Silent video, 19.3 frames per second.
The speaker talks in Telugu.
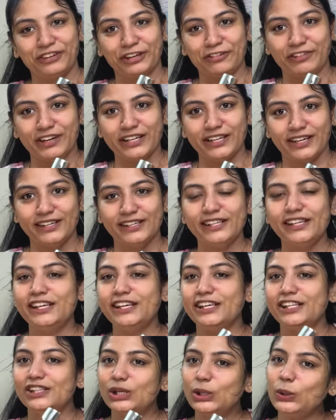ఫేవరెట్ అండి
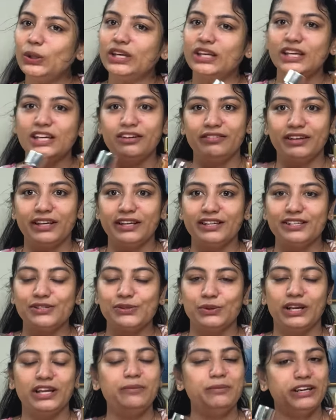ఇందులో ఇంకా వేరియంట్స్
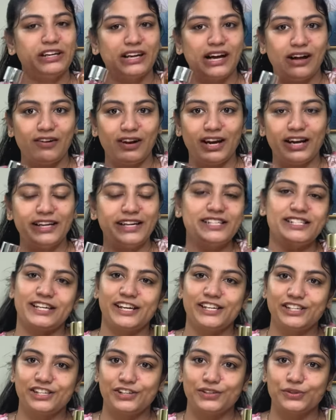ఉన్నాయి మీరు కావాలంటే
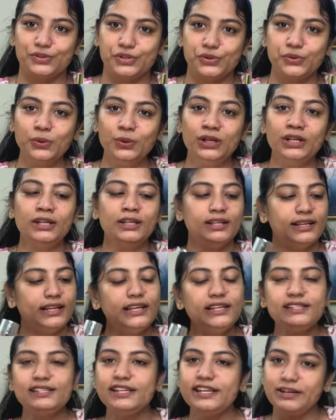చెక్ చేయొచ్చు
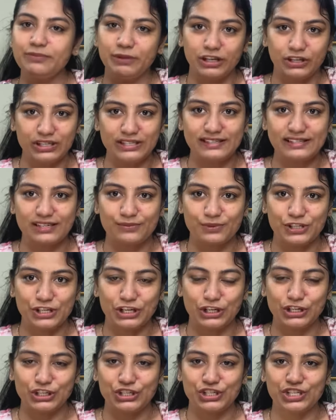లింక్స్ నేను మీకు
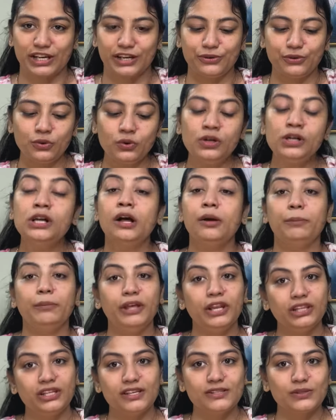డిస్క్రిప్షన్లో ఇచ్చాను
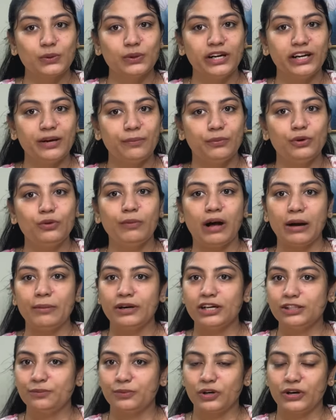మీరు తీసుకునేటప్పుడు
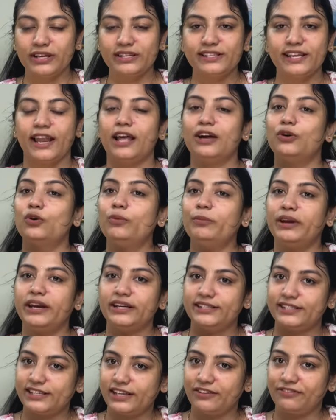మామార్త్ ప్రొడక్ట్స్ ఎలాగో
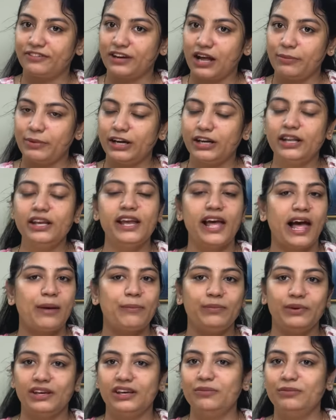మేడ్ సేఫ్ కాబట్టి
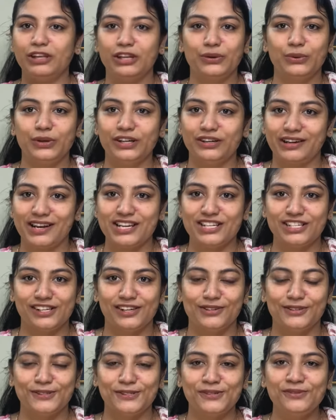హ్యాపీగా మీరు కూడా ట్రై
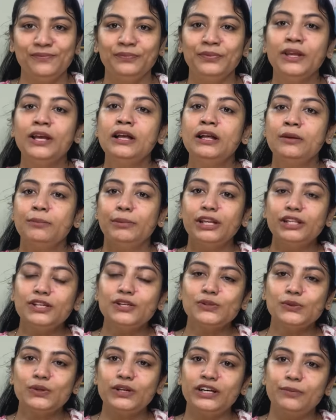చేయొచ్చు మీరు
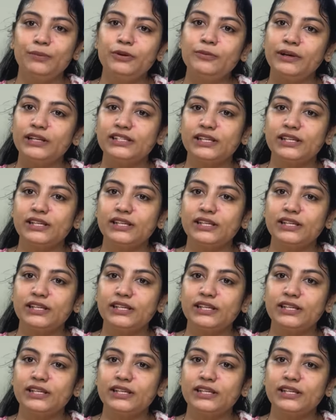తీసుకునేటప్పుడు మన